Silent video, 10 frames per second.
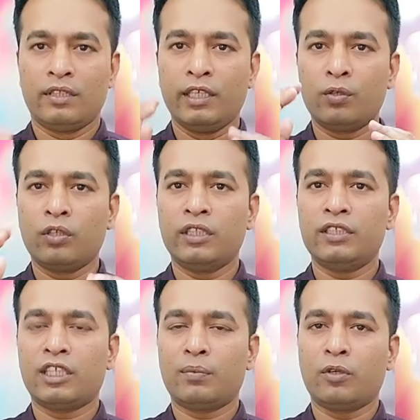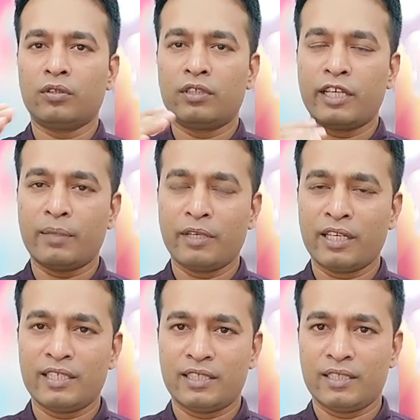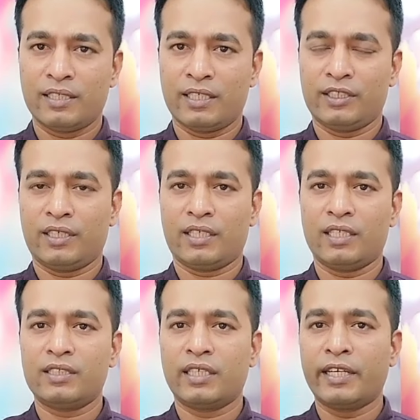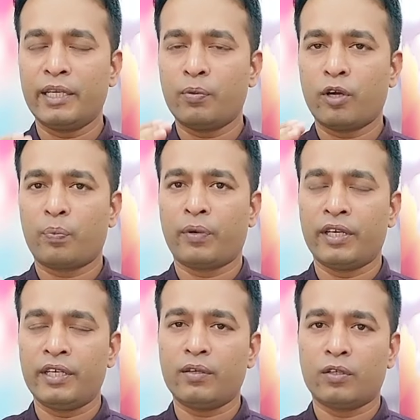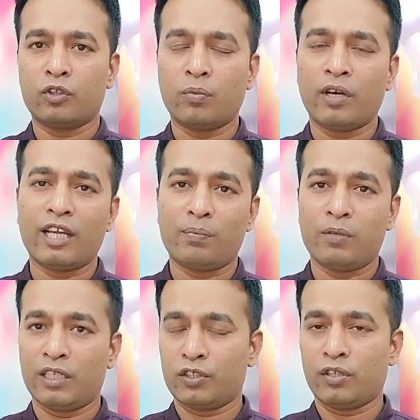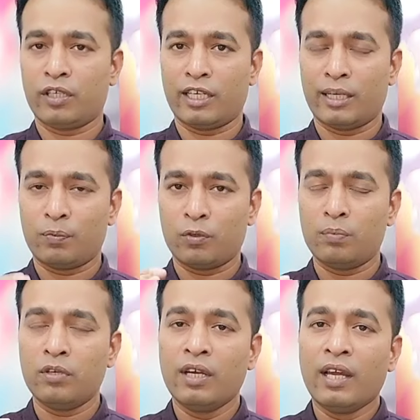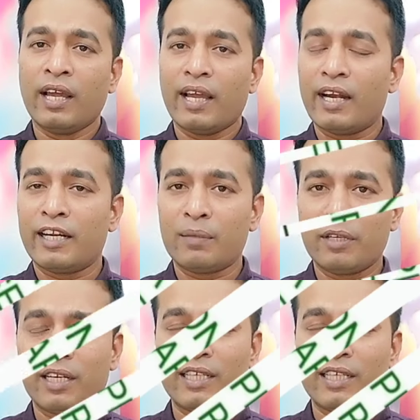দীর্ঘদিন যাবৎ ড্রাইভিং লাইসেন্সের স্ট্যাটাস রেডি ফর প্রিন্ট অথবা অ্যাপ্লিকেশন অ্যাপ্রুভ অ্যান্ড ড্রাইভিং